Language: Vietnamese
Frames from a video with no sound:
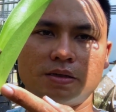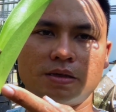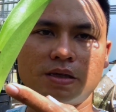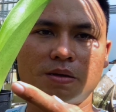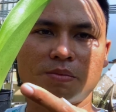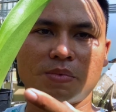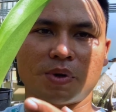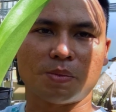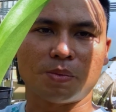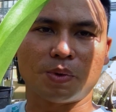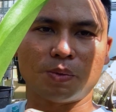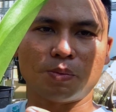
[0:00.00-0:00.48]

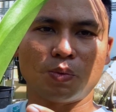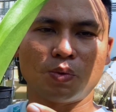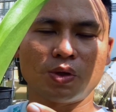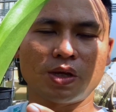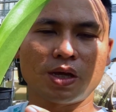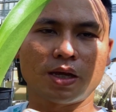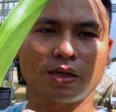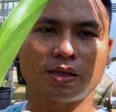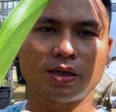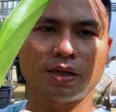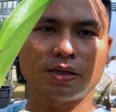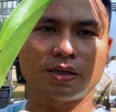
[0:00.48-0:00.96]
nhưng mà mình muốn
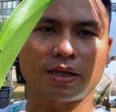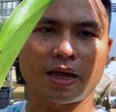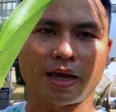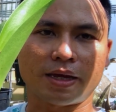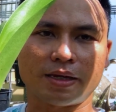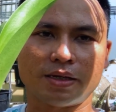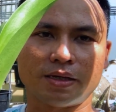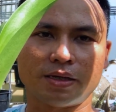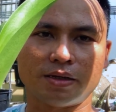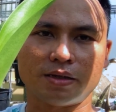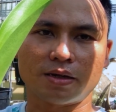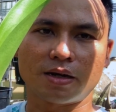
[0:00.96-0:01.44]
chơi Tết
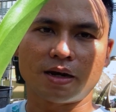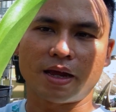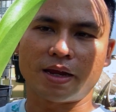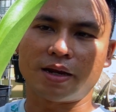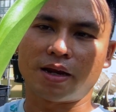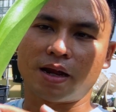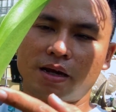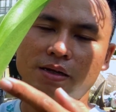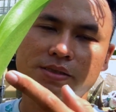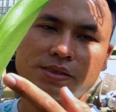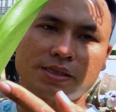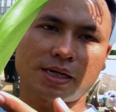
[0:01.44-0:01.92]
Tây thì nó lại
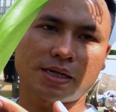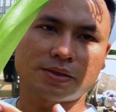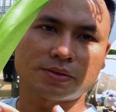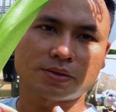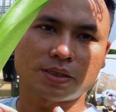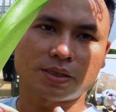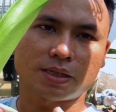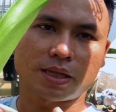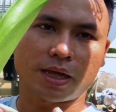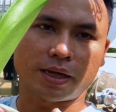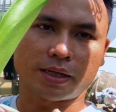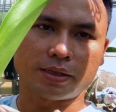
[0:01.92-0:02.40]
nở sau
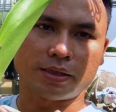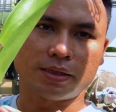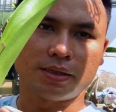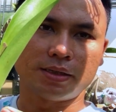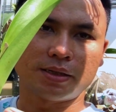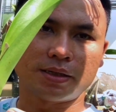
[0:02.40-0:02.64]
Tết Tây